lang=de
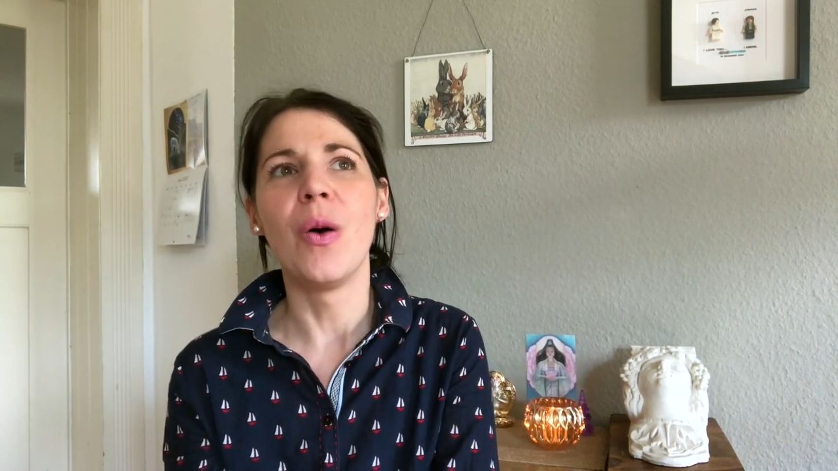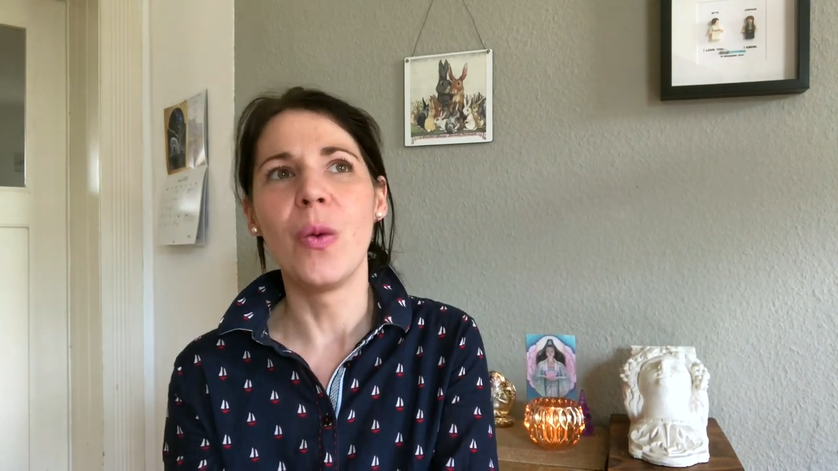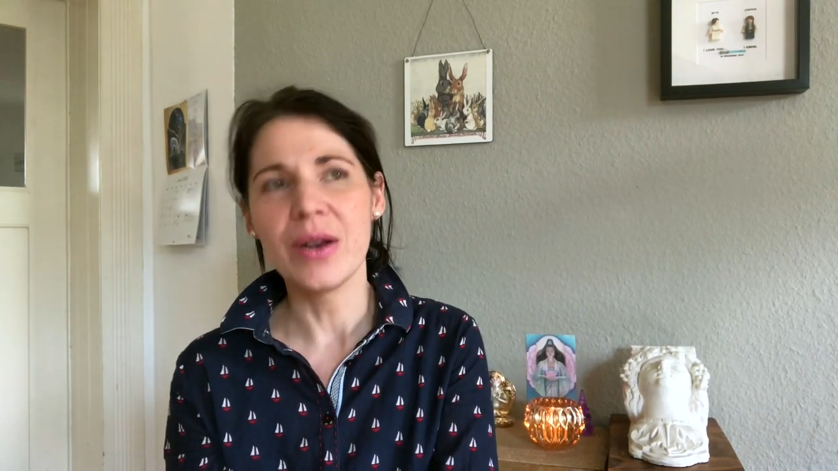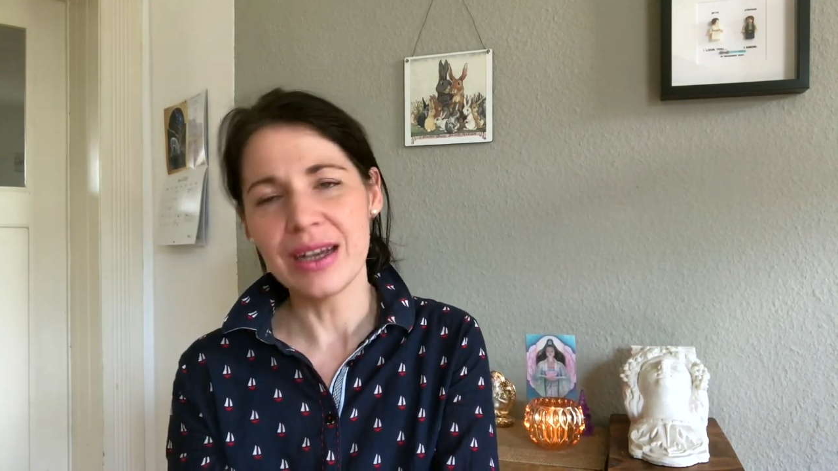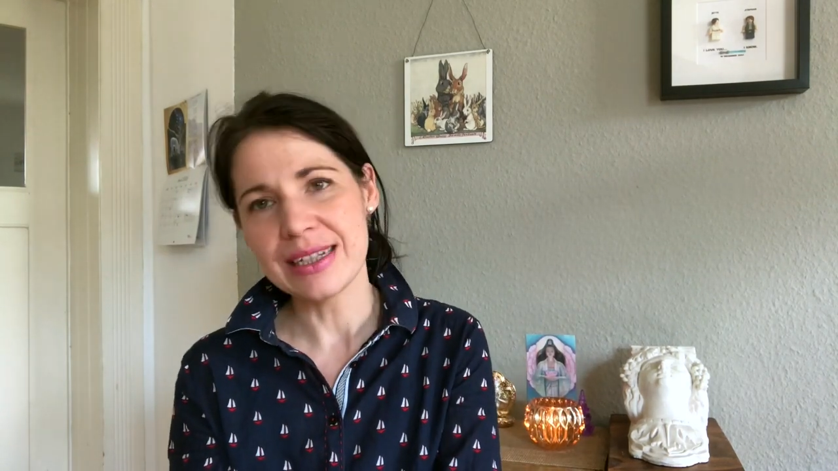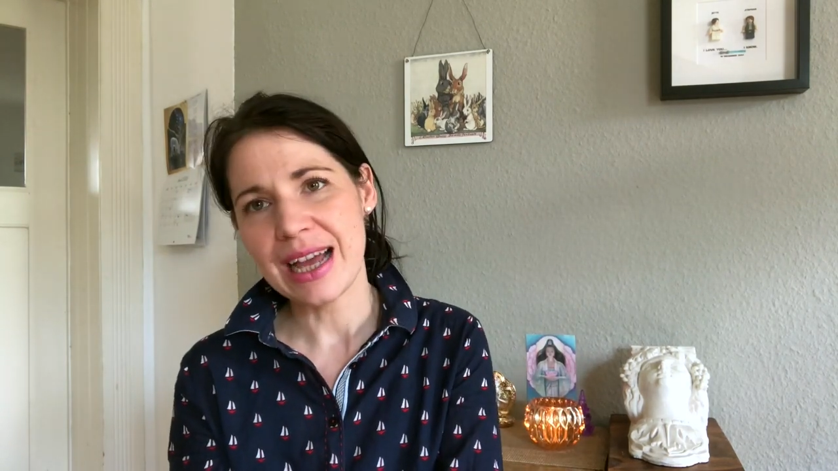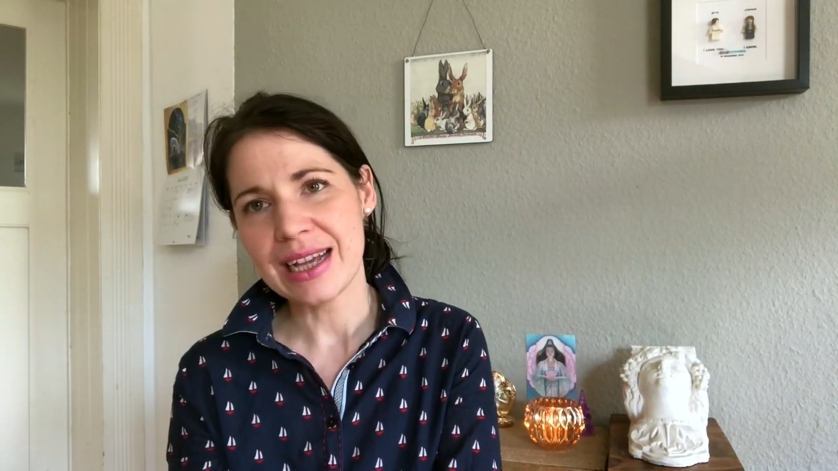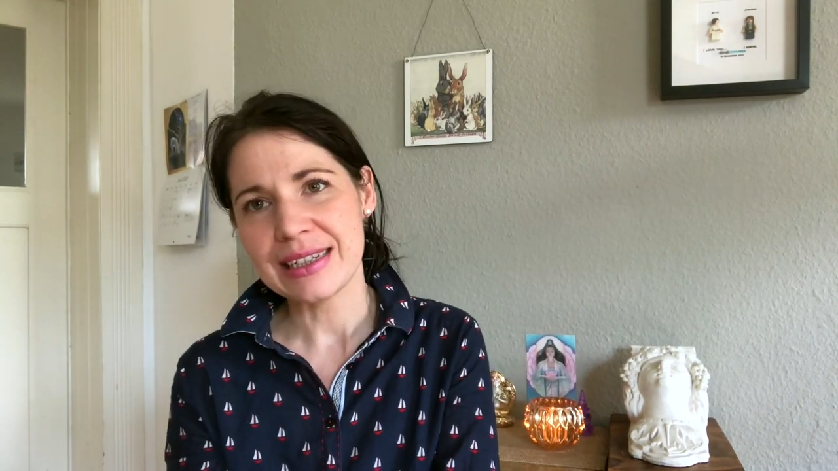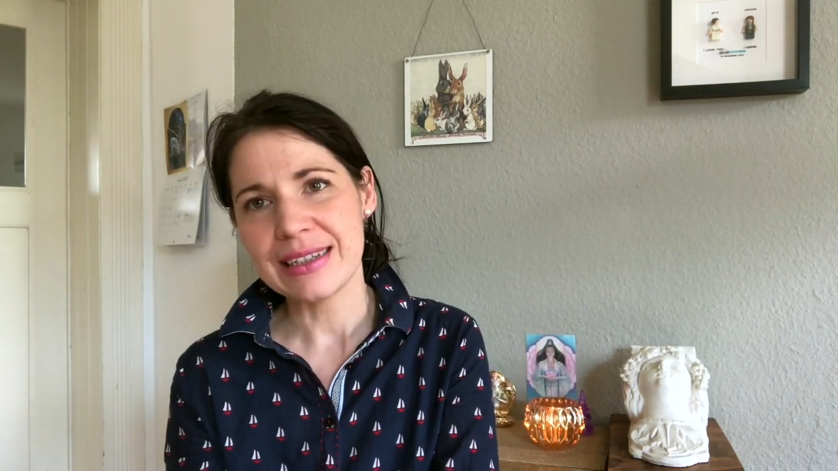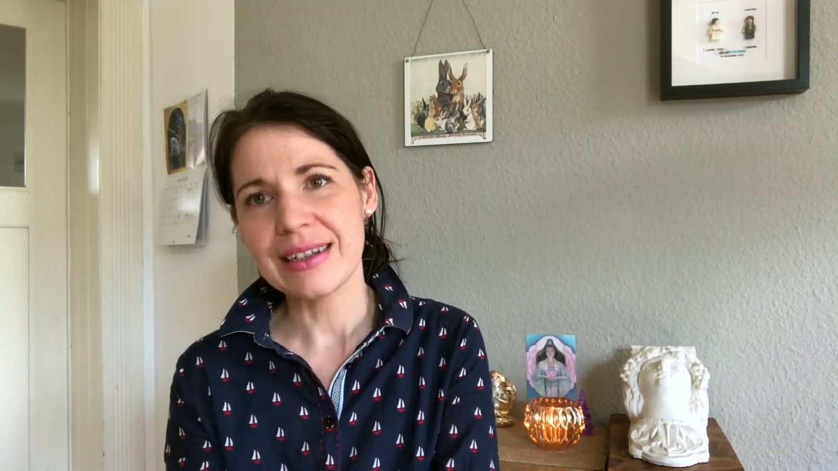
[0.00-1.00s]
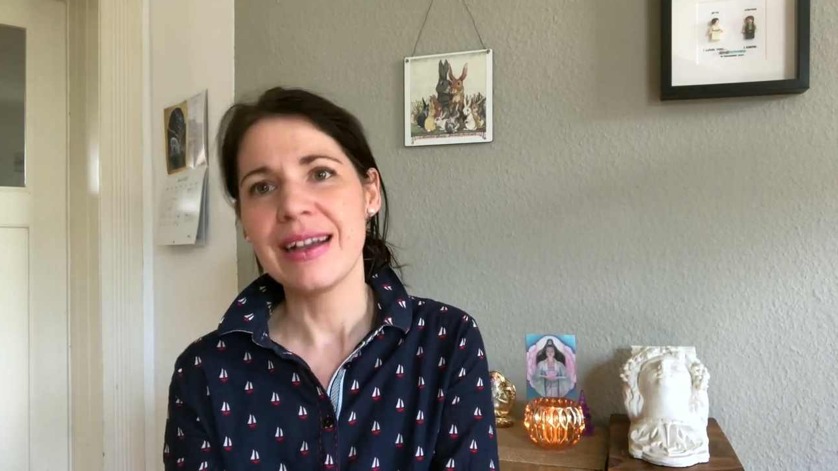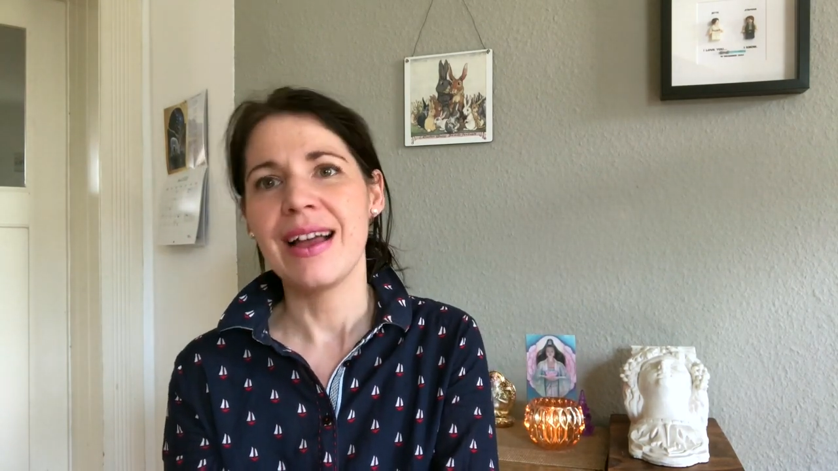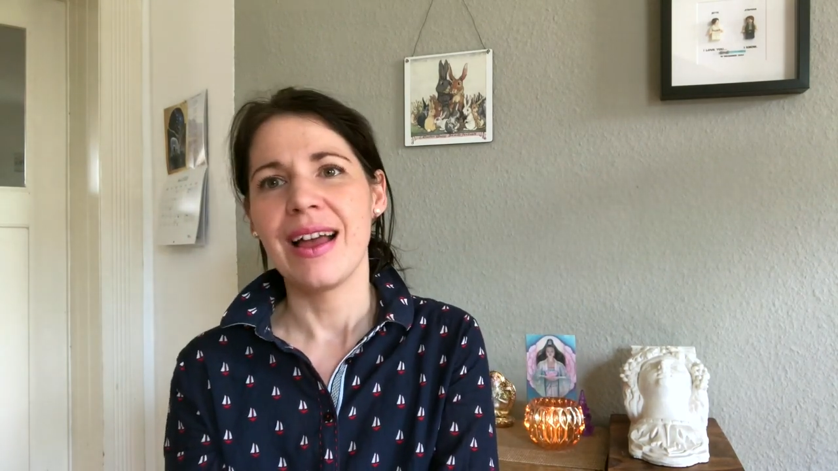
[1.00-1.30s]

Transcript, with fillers: Oder sagt ihr,